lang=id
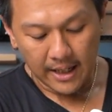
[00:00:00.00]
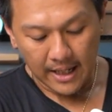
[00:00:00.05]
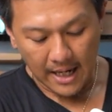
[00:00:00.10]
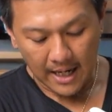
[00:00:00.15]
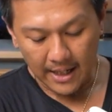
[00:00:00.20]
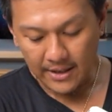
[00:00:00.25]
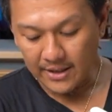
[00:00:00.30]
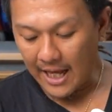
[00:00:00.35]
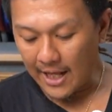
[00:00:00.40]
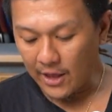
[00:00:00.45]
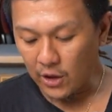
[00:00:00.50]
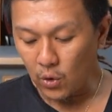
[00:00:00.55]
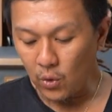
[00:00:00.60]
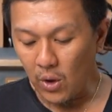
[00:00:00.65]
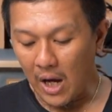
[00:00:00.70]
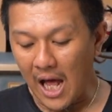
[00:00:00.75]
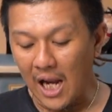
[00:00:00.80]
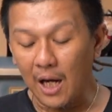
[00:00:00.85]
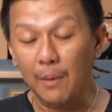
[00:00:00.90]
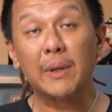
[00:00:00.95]
Yang
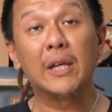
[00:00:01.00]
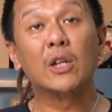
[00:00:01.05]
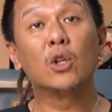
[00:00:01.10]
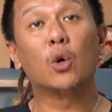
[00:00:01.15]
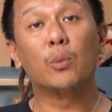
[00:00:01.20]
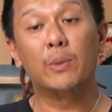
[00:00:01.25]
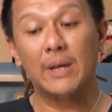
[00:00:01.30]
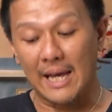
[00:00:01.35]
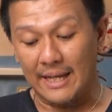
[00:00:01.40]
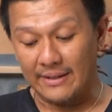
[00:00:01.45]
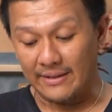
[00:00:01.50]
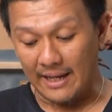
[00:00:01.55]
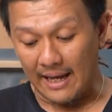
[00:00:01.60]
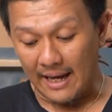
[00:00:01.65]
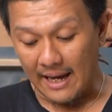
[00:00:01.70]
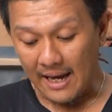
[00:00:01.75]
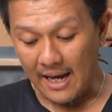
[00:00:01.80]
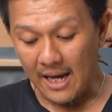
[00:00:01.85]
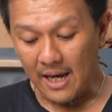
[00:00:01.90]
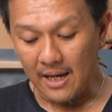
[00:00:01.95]
satu albino
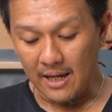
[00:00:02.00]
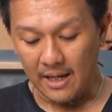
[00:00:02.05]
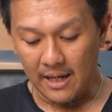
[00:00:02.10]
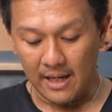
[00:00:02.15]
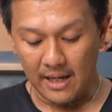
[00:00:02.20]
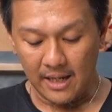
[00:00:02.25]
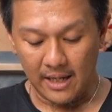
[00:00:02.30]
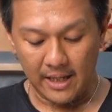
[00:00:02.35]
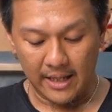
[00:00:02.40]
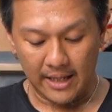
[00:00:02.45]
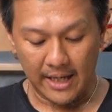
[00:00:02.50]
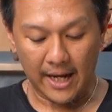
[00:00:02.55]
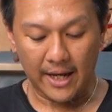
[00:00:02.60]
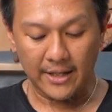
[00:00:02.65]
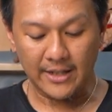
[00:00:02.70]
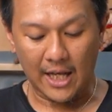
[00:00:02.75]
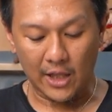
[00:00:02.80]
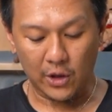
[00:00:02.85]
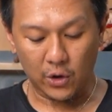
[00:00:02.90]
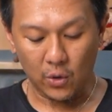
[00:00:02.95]
biasa,
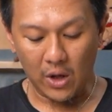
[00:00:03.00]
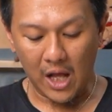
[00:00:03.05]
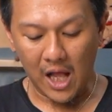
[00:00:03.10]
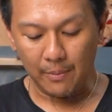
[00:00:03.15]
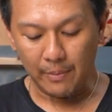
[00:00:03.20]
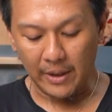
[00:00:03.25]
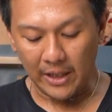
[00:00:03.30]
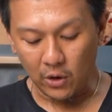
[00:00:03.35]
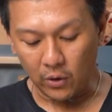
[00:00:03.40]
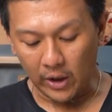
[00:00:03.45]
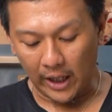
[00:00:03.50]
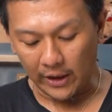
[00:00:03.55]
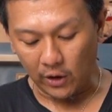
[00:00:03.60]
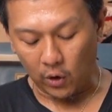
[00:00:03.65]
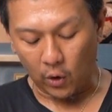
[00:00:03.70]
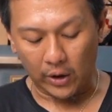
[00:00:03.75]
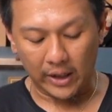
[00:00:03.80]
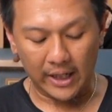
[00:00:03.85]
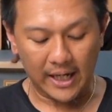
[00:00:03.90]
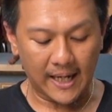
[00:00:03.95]
yang satu albino red
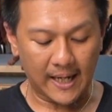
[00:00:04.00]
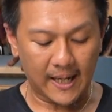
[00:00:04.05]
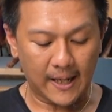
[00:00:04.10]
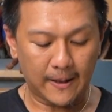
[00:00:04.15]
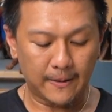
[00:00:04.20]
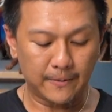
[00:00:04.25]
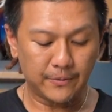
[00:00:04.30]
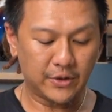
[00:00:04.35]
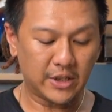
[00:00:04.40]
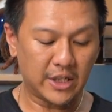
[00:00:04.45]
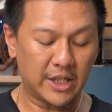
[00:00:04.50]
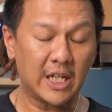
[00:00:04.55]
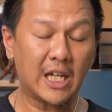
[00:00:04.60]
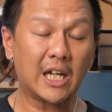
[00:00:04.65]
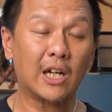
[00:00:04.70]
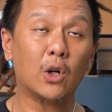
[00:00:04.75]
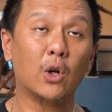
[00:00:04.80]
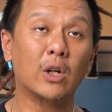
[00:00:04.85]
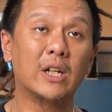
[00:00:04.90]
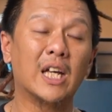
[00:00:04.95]
conda. Jadi
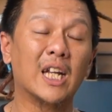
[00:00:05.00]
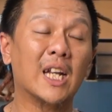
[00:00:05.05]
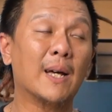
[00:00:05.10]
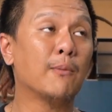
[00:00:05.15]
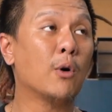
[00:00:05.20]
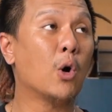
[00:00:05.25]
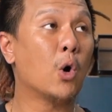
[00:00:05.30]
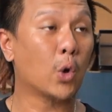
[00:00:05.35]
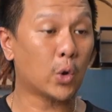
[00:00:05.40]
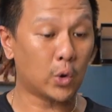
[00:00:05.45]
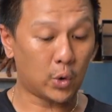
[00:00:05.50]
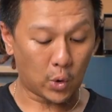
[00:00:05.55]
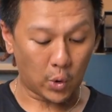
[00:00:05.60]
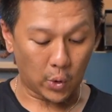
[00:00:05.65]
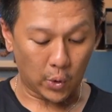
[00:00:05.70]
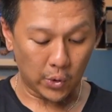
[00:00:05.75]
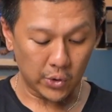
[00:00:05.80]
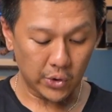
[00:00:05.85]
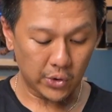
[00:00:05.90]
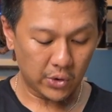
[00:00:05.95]
kalau dalam
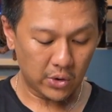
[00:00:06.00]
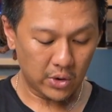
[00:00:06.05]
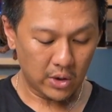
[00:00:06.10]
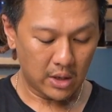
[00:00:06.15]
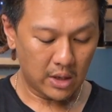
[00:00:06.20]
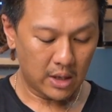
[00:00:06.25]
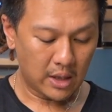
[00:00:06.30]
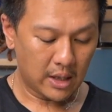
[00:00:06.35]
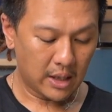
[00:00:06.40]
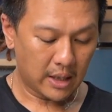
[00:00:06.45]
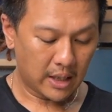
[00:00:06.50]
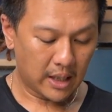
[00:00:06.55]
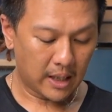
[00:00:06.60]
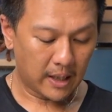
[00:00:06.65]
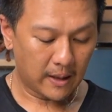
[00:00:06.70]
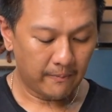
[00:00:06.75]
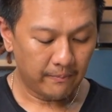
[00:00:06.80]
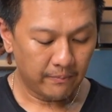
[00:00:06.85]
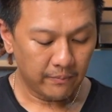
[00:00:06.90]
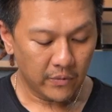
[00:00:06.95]
hognose,
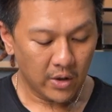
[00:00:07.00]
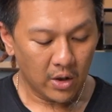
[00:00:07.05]
Nih,